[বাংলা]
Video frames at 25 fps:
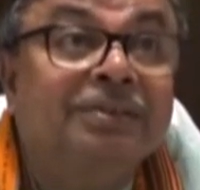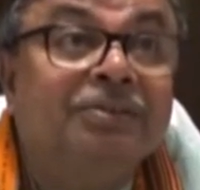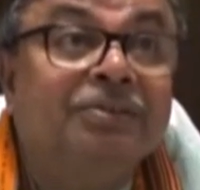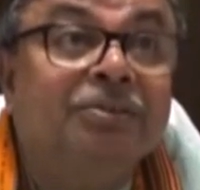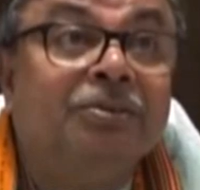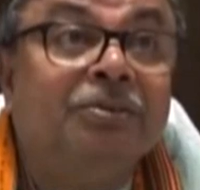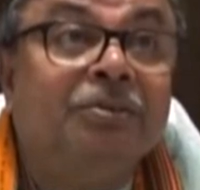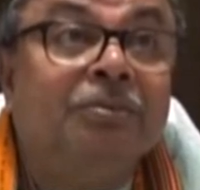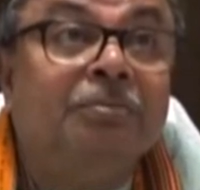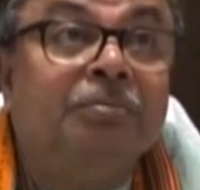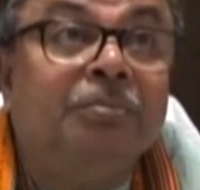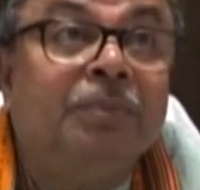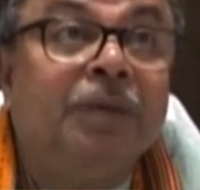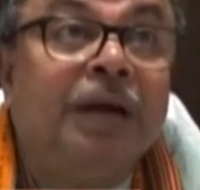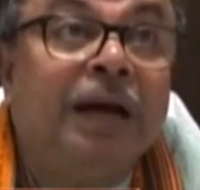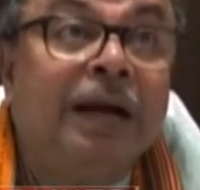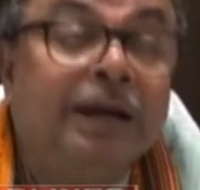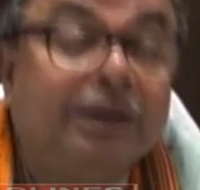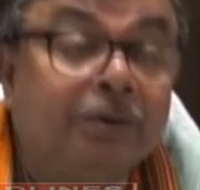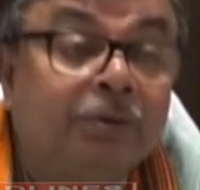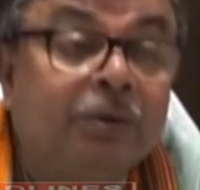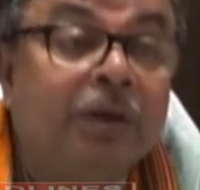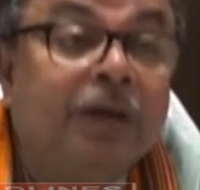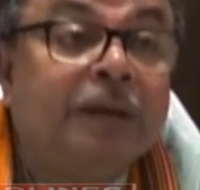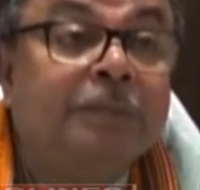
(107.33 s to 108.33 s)
তো
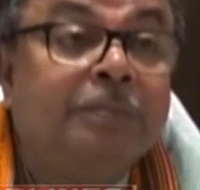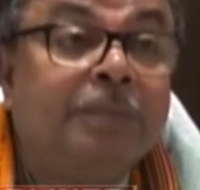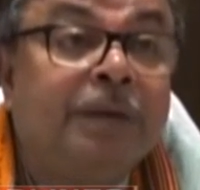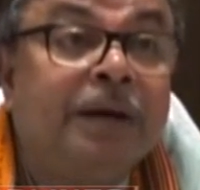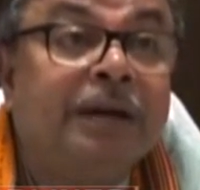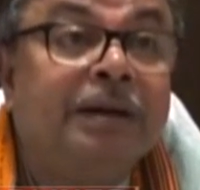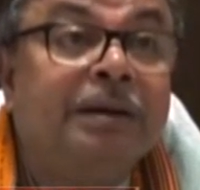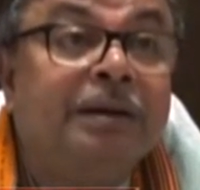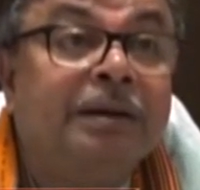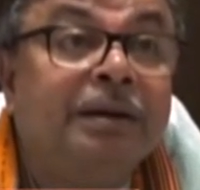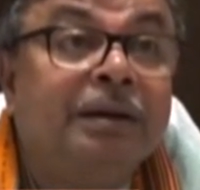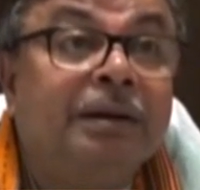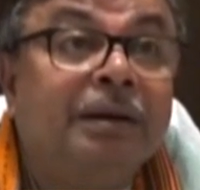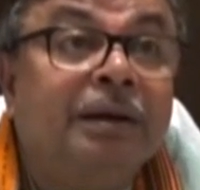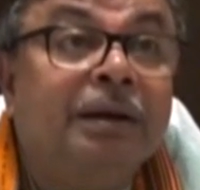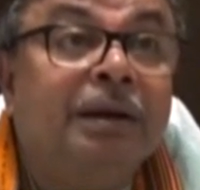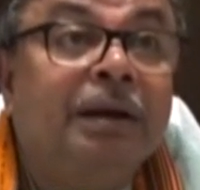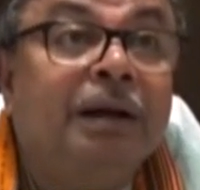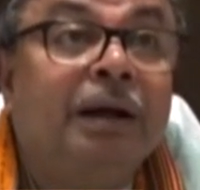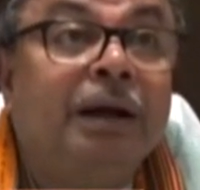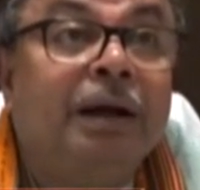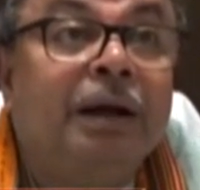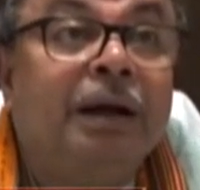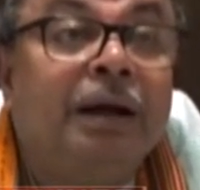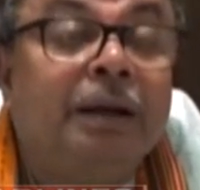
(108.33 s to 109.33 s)
আগেও একবার
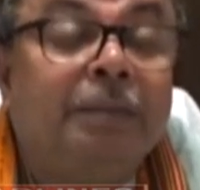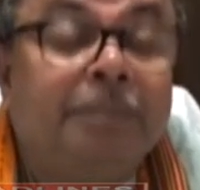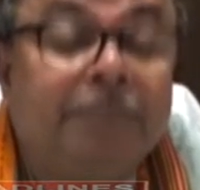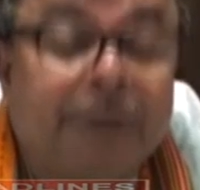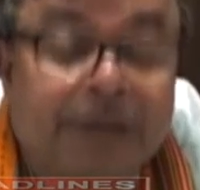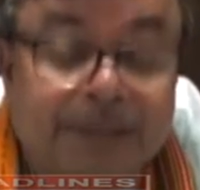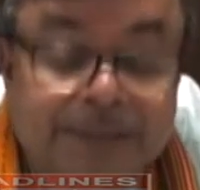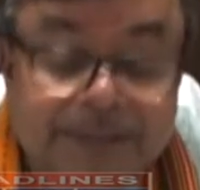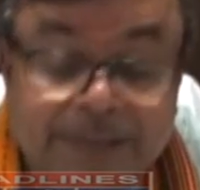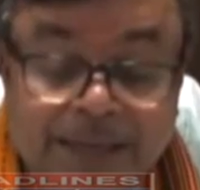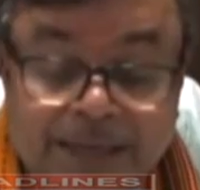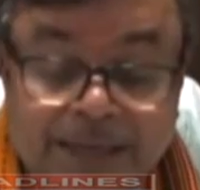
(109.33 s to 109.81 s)
আপনারা